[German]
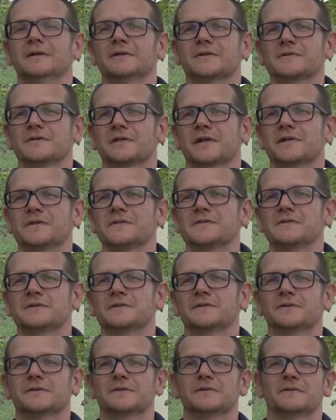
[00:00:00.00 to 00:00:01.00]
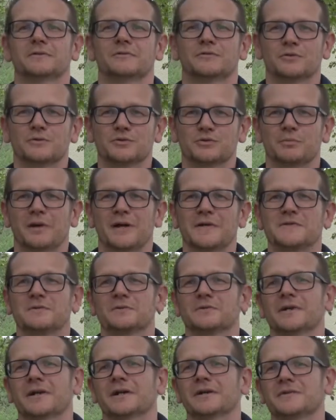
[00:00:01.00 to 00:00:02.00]
Das heißt, äh, Speise
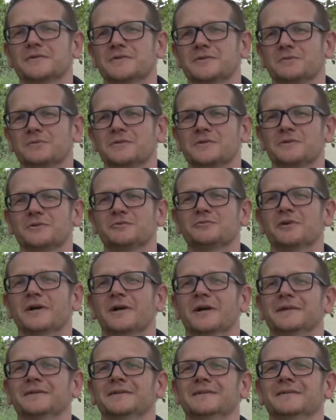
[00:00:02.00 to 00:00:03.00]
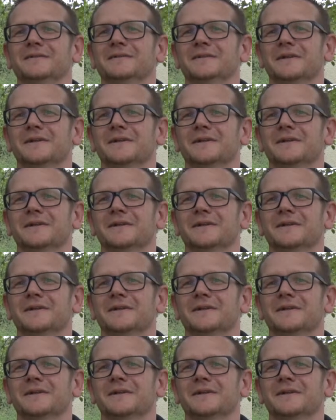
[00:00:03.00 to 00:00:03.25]
und Trank ist sowieso vorhanden.